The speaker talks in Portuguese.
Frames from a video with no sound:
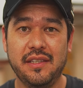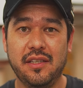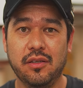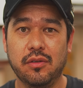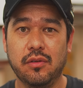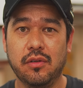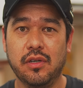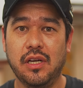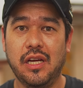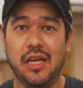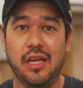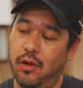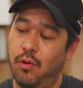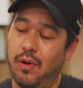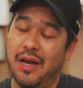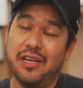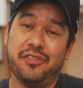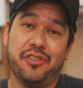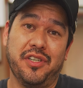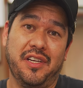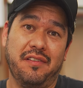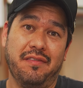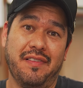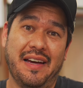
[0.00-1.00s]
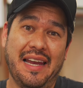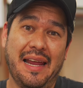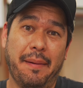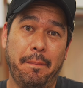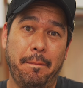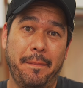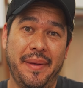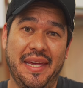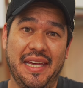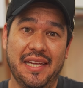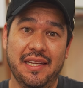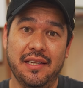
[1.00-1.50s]
Então, eu acho que vale a
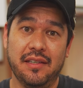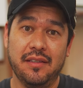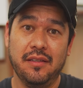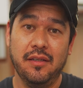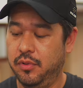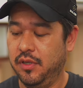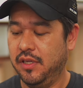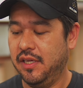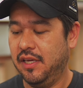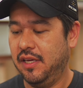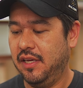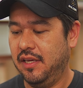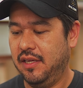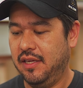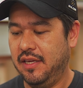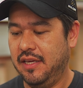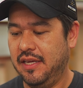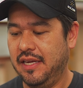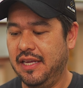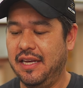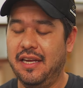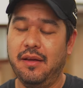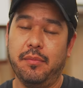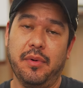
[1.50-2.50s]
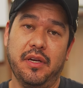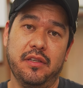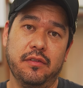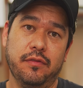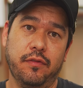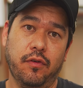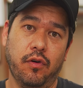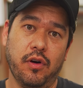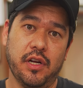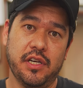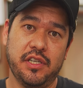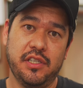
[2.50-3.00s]
pena, porque ele é mais
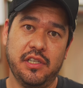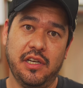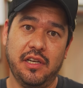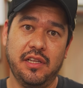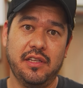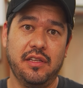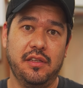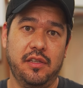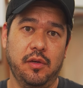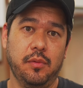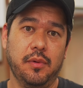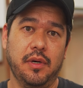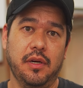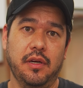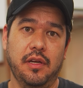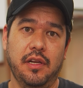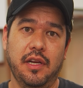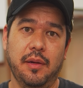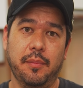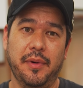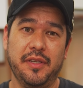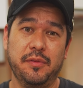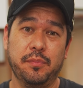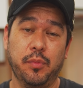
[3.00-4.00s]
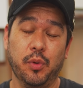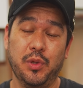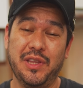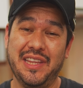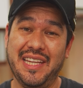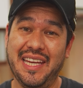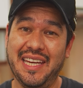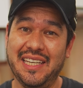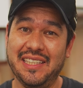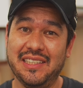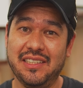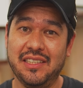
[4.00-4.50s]
forte, ele, tem uma, ele é mais
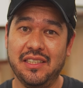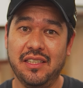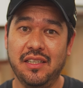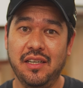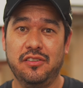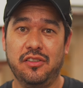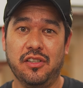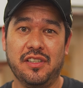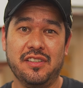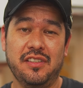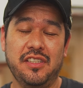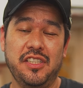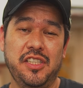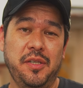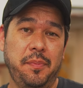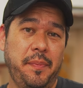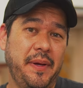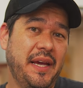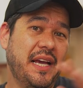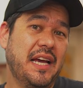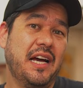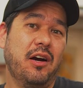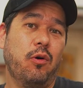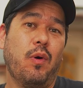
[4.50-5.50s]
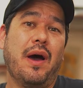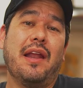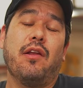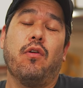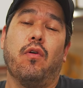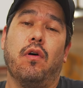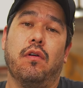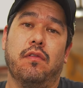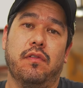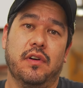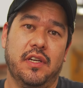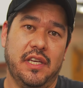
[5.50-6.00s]
potente. Só que se a gente pegar o
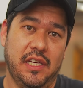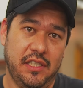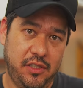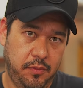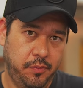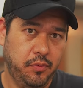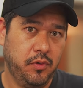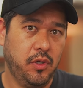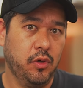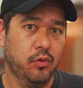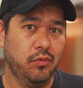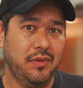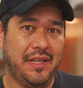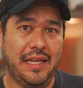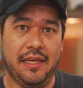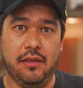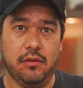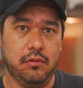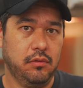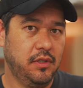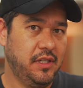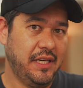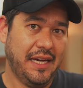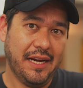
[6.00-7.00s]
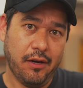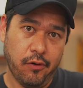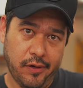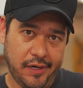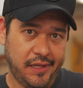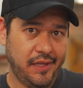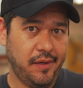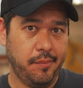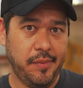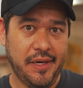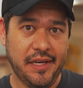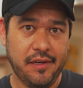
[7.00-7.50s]
Anova, que é tipo que eu tenho, que
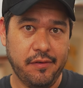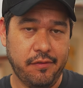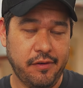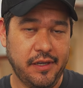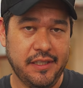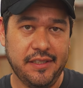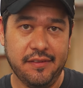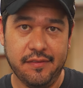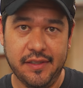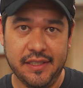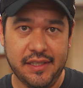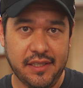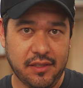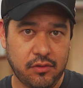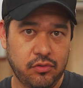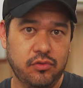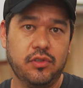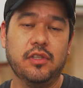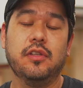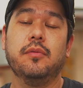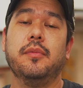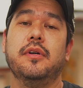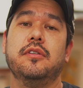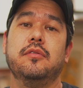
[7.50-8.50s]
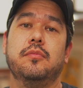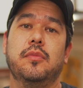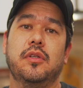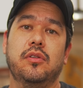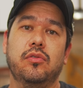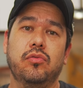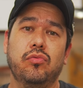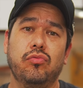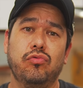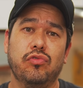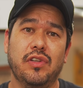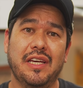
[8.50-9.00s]
agora na Black Friday vai estar tá custando mais ou
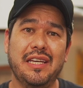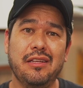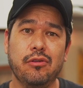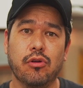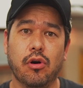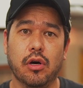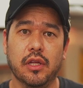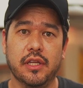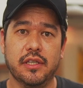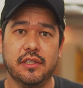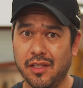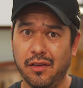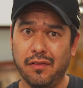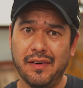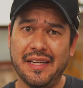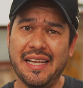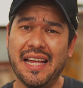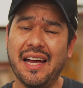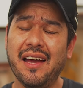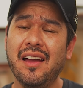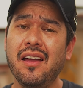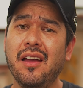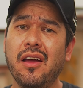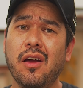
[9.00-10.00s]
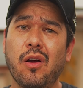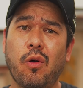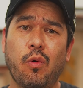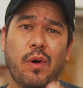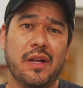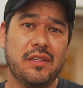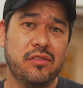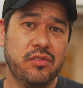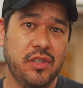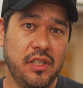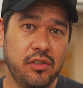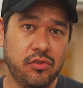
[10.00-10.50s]
menos uns 100 dólares. Então, vai dar
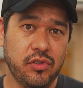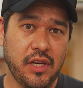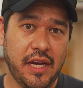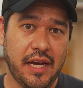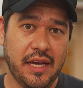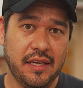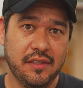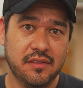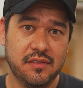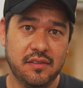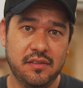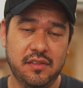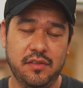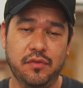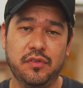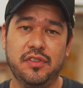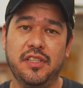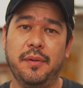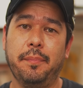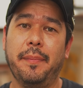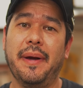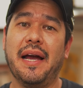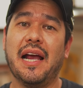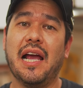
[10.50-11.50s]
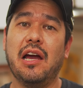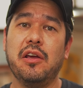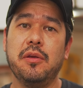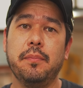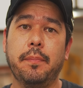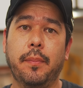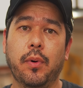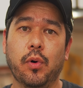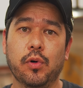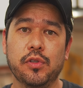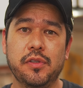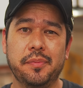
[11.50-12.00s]
400 reais. Se você pagar
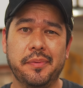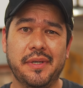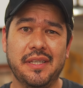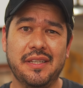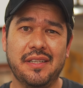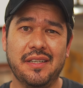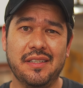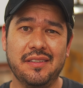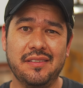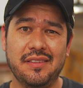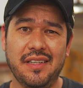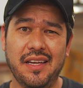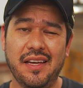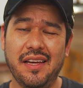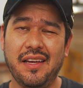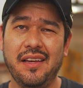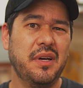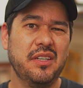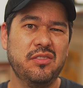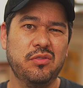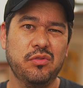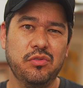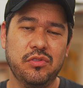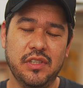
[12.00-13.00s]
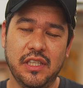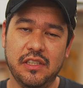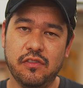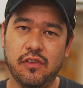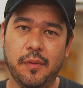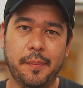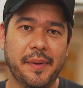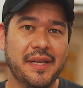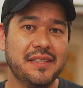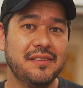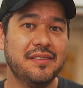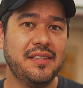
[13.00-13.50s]
imposto para trazer, mais 200
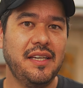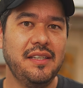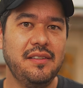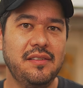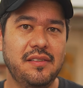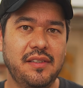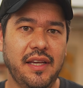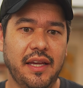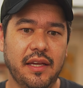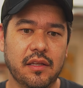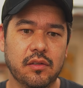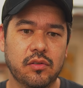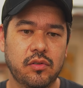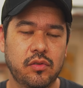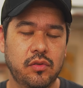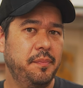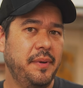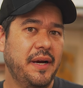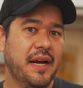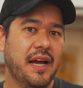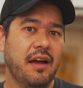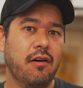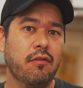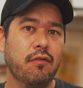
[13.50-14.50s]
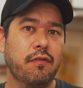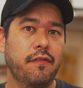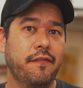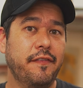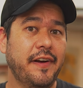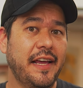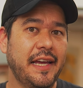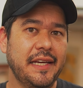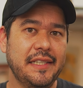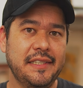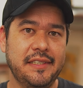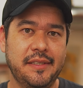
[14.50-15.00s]
foi para 600. Se pagar um
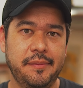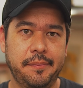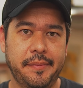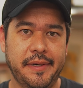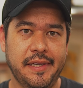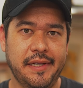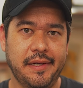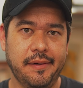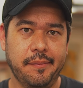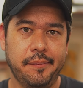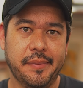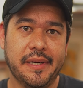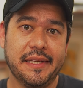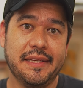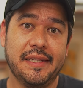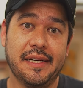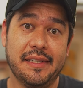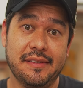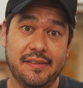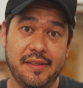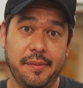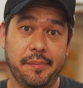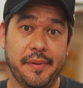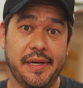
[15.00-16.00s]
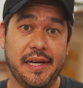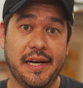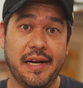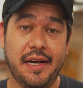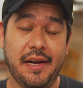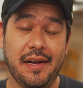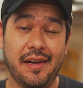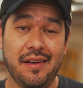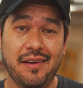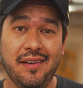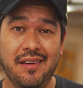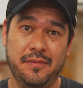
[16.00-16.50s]
frete para trazer para
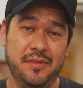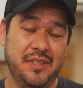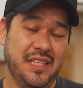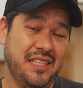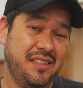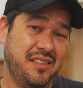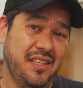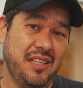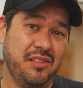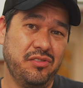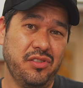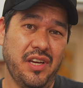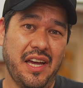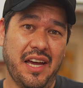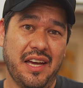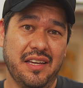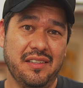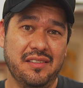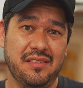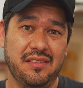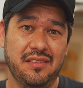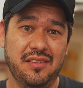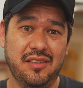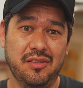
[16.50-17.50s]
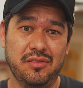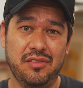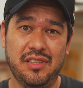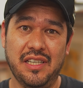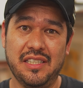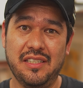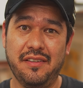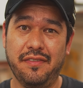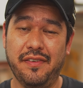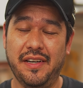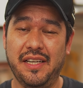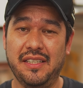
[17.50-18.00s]
cá, 700 reais. Então,
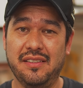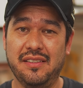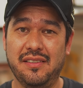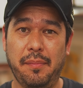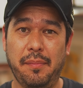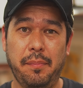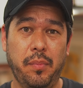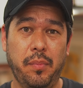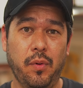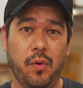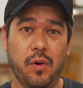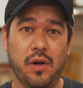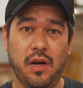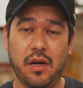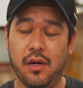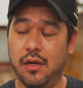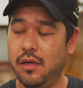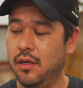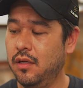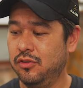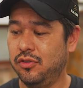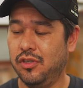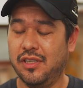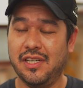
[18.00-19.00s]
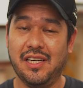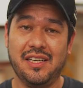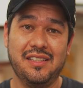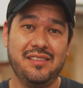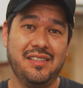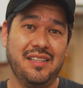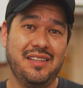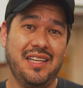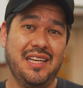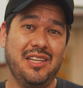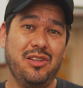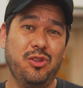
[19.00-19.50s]
assim, a diferença é pouca, só que aqui
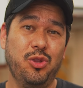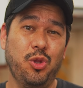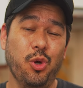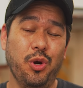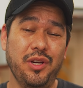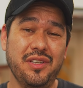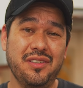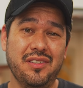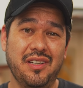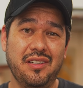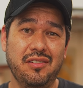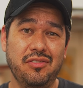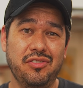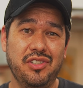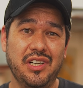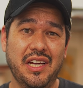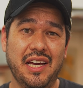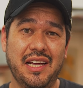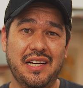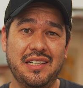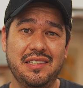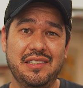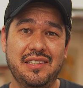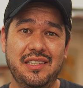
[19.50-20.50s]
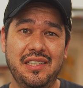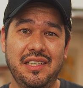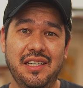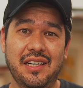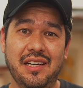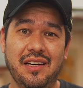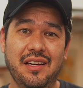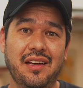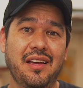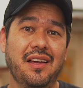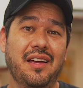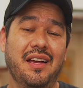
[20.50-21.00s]
você tem dois anos de
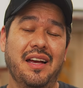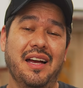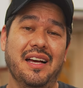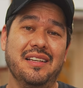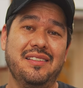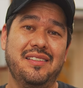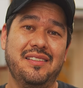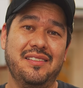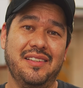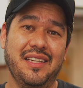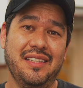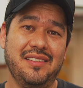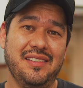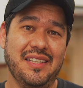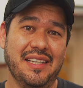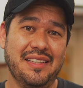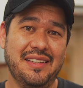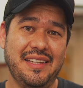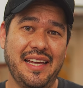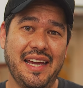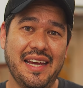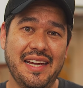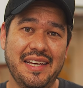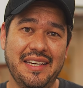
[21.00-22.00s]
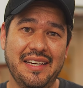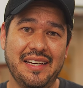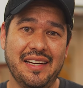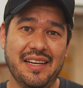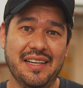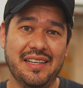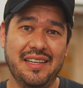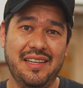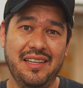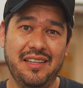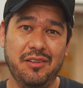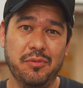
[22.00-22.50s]
garantia, assistência técnica
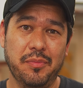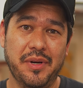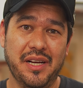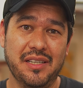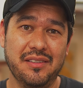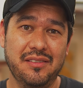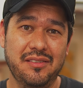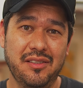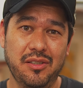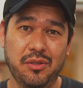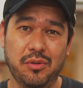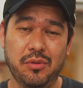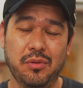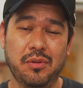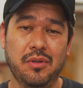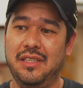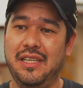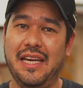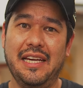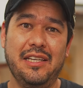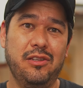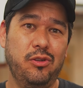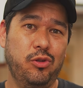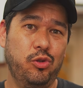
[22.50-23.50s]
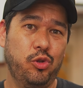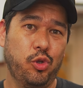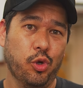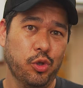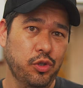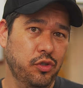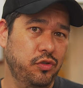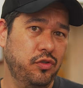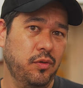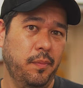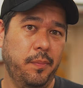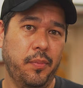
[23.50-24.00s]
aqui no Brasil e aí
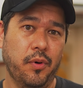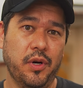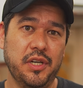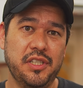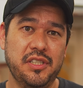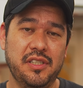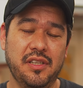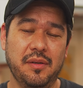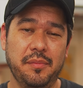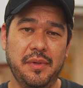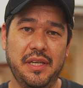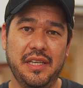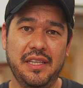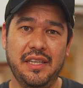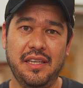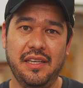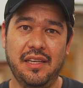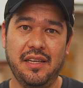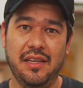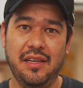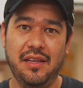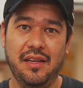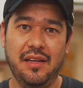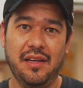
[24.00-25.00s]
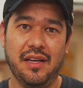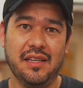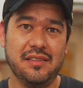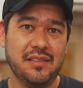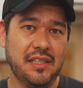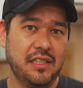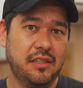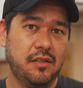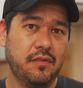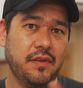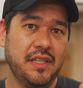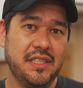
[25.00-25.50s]
todo o suporte também que a
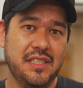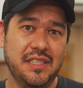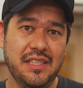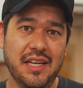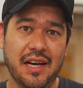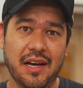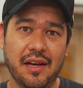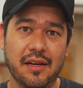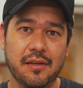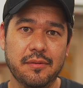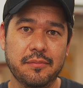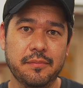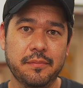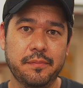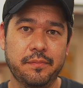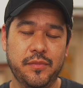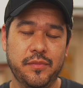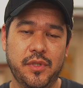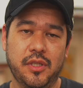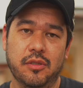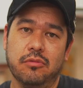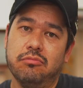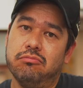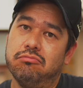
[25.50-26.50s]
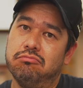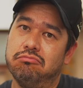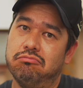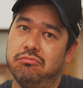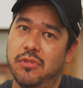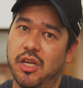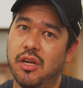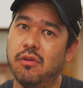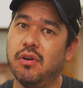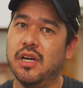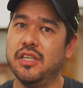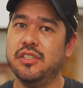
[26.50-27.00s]
Cetro vai te dar. Então,
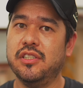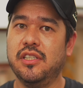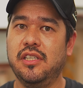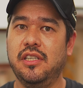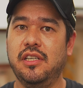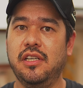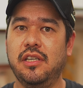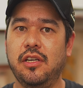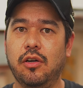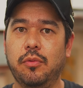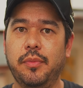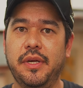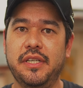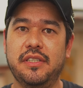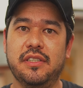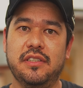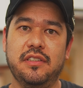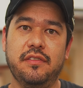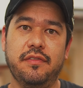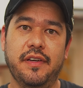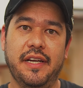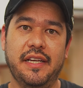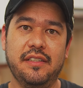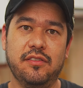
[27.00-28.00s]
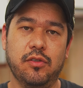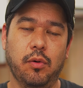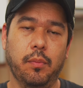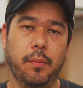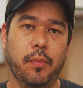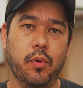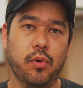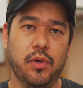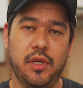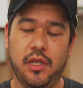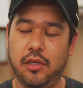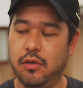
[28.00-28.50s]
eu acho que realmente a diferença é um
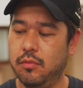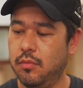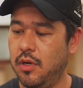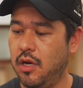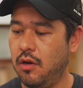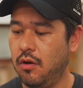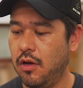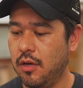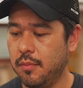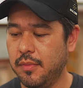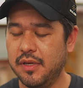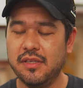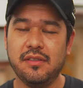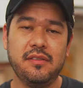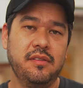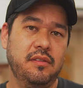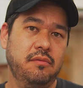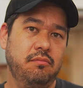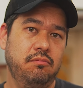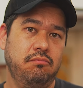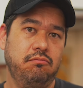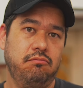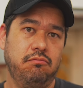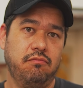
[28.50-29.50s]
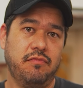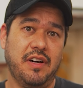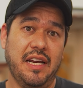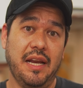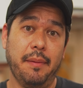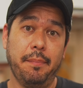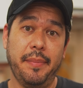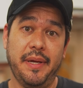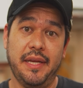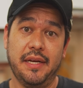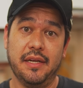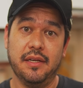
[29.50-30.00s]
pouquinho maior, mas
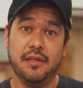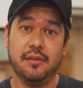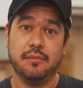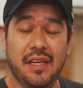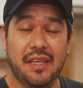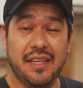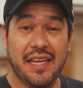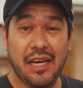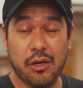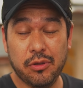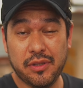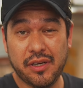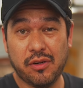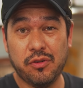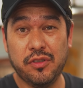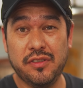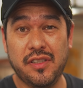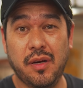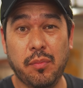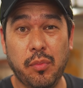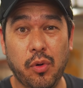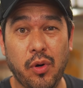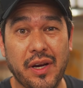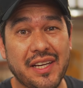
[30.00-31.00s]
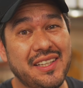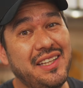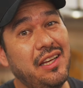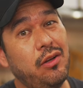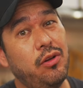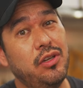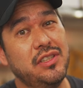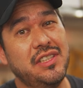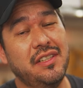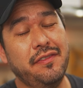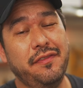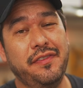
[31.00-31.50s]
vale a pena. E aí outra coisa boa é que tem
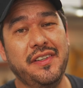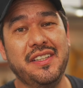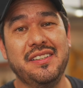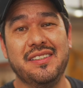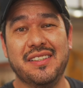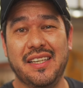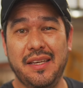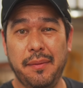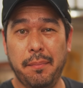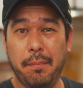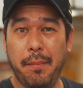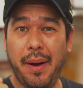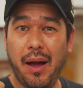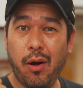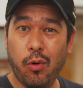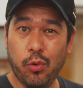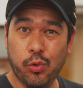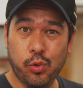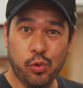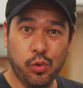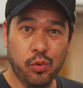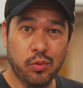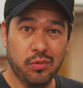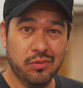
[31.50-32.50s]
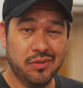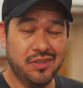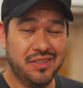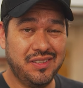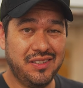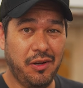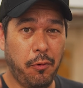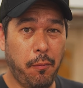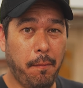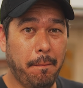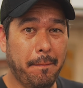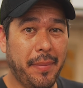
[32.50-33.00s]
loja física em Bauru,
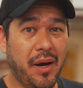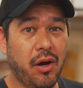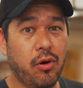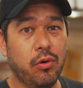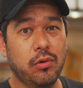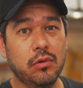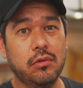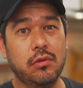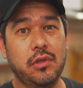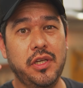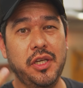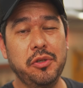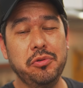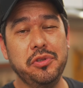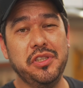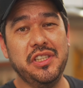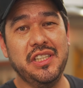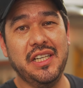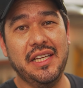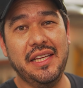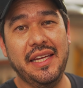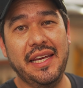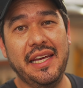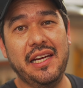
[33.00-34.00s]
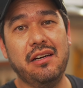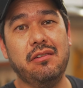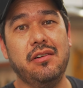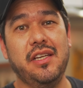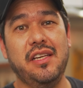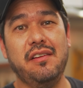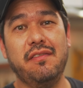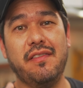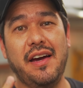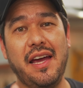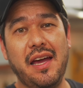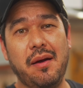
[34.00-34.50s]
São Paulo, Rio de Janeiro
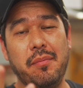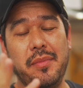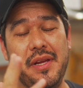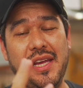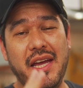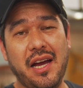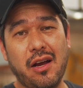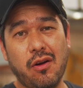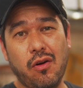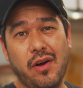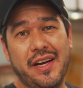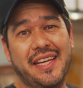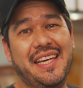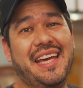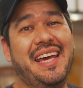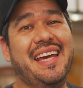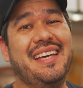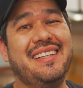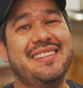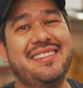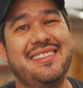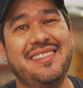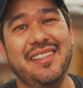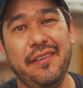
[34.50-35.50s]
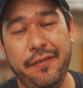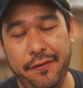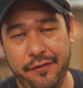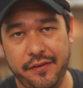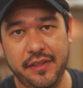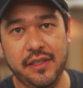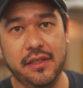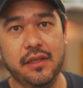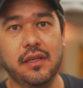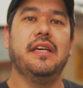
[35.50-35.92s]
e vai abrir agora em Recife.